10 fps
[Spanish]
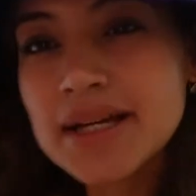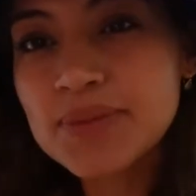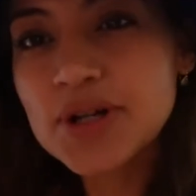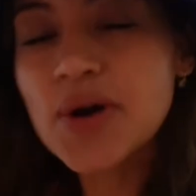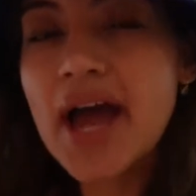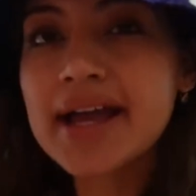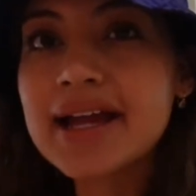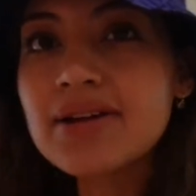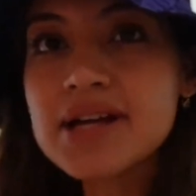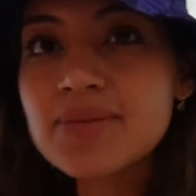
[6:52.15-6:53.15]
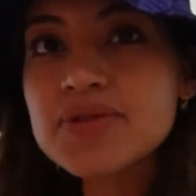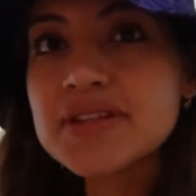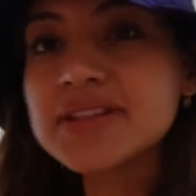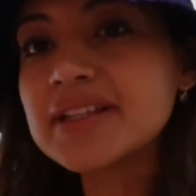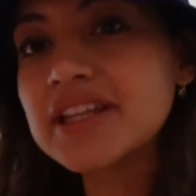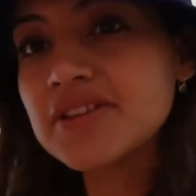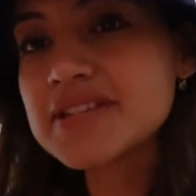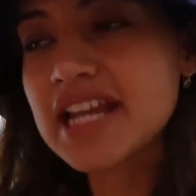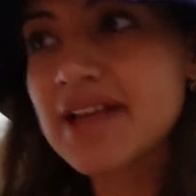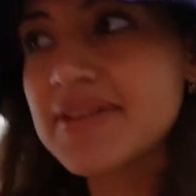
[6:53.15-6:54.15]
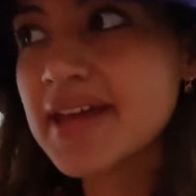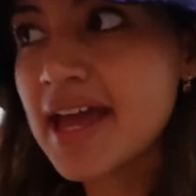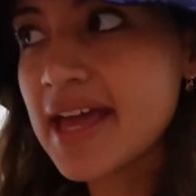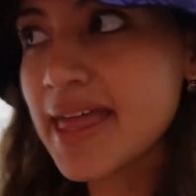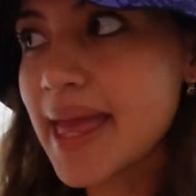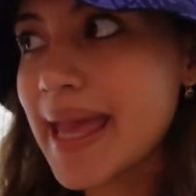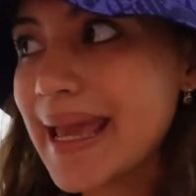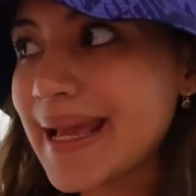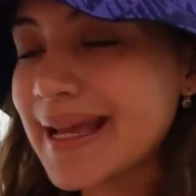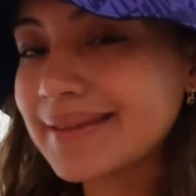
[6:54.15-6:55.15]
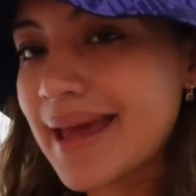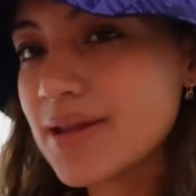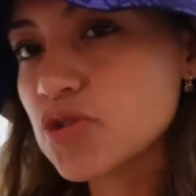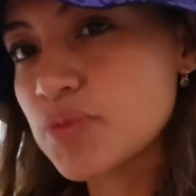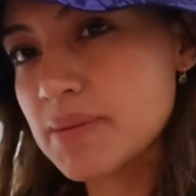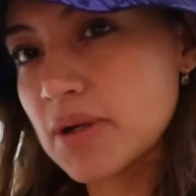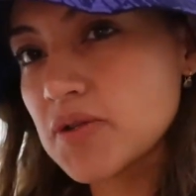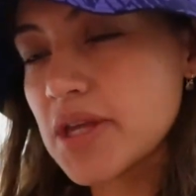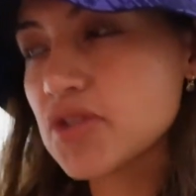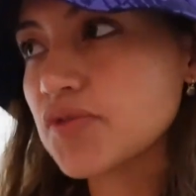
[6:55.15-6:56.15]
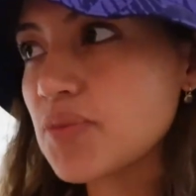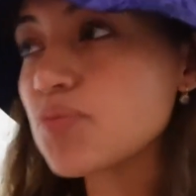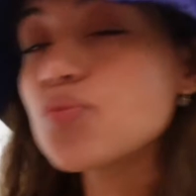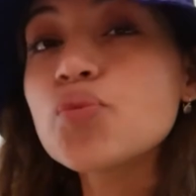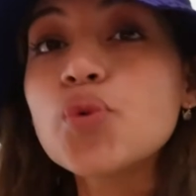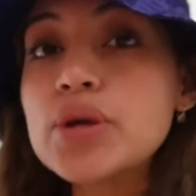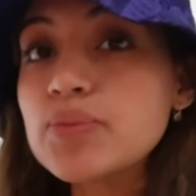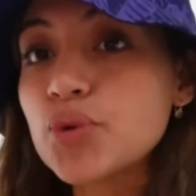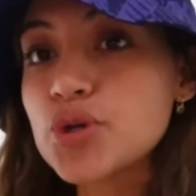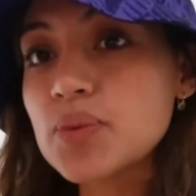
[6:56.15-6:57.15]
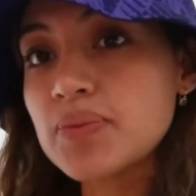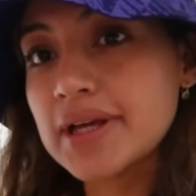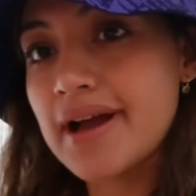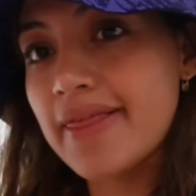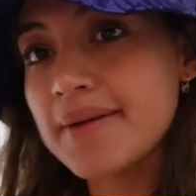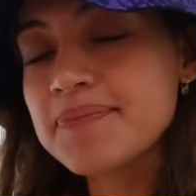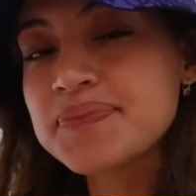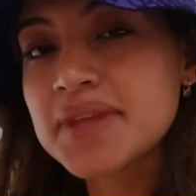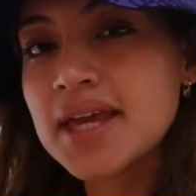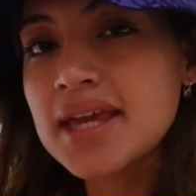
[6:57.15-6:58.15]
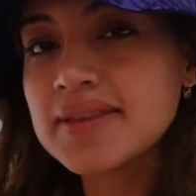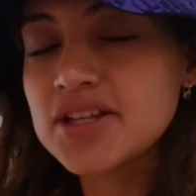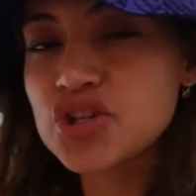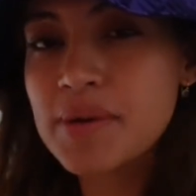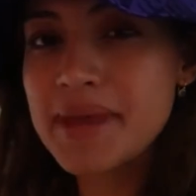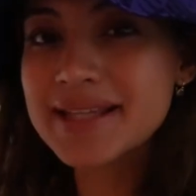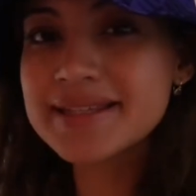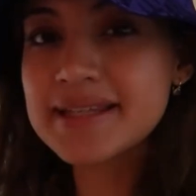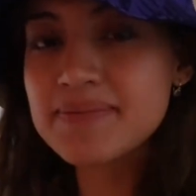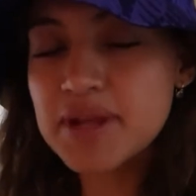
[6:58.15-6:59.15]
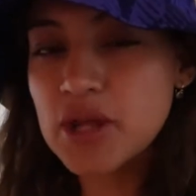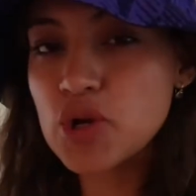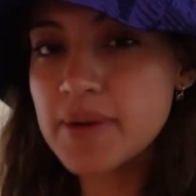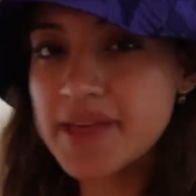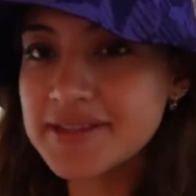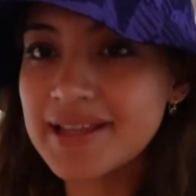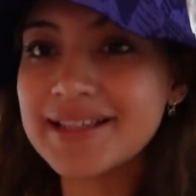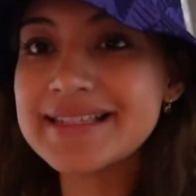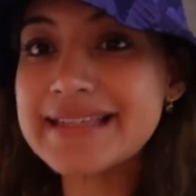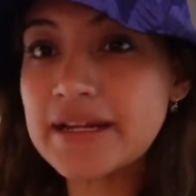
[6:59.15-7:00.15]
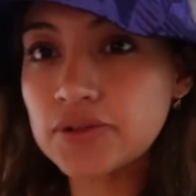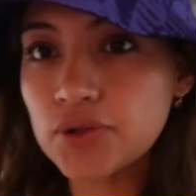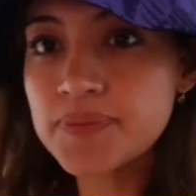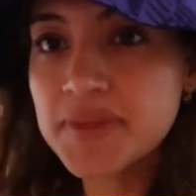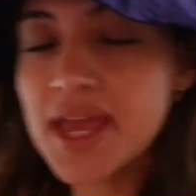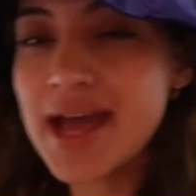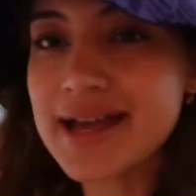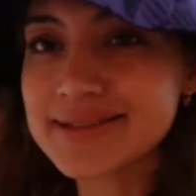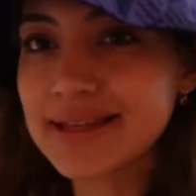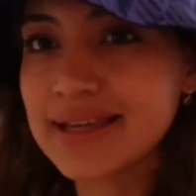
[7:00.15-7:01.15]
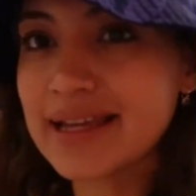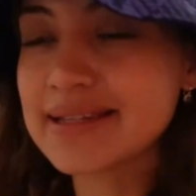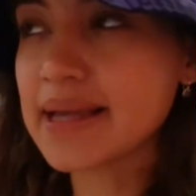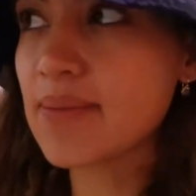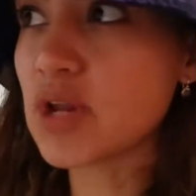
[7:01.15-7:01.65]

Bueno, acá lo que hemos entendido es que la vida en Qatar en sus primeros años fue muy, muy complicada. De hecho, vivían siempre de nómadas en el desierto, hasta que les cambió